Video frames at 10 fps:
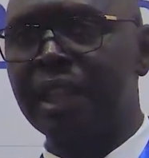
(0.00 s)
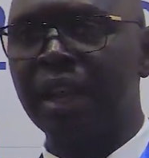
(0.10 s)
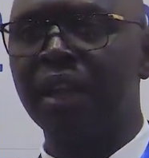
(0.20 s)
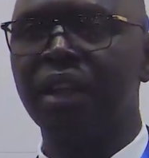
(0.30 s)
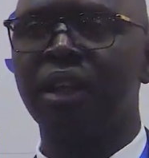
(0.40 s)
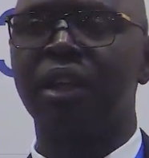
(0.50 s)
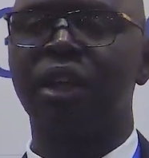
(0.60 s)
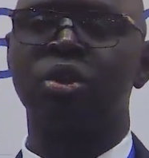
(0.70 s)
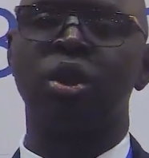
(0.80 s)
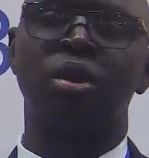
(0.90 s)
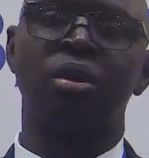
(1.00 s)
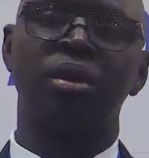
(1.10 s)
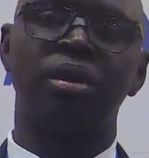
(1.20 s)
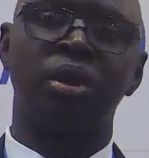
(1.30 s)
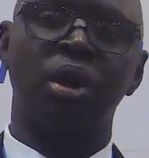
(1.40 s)
celles qu'ils ont
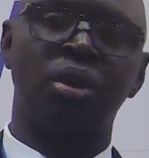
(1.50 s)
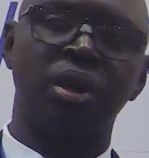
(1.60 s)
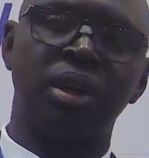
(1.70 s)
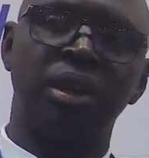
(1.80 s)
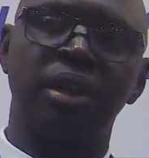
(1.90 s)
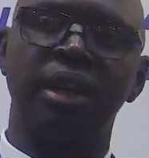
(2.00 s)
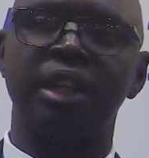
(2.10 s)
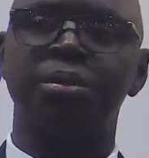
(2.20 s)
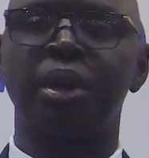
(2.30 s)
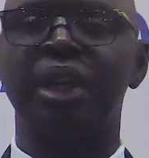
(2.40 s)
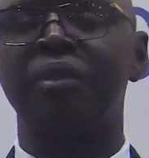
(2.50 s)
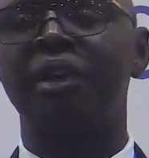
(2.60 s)
donc euh, exportées